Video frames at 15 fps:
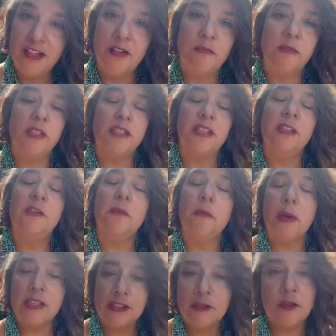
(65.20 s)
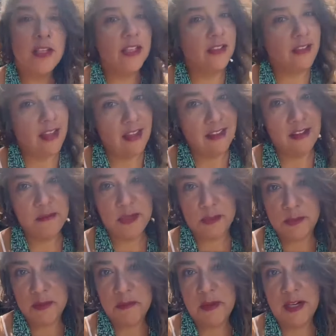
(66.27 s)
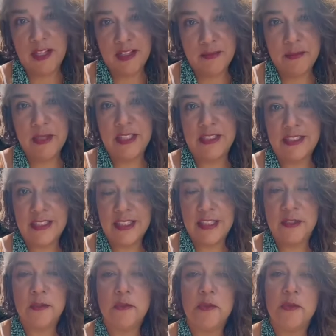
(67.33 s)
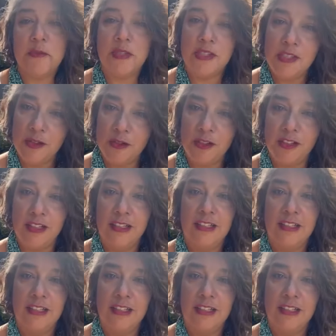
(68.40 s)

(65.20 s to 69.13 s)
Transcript: me siento más conectada y más preparada para seguir con mi misión.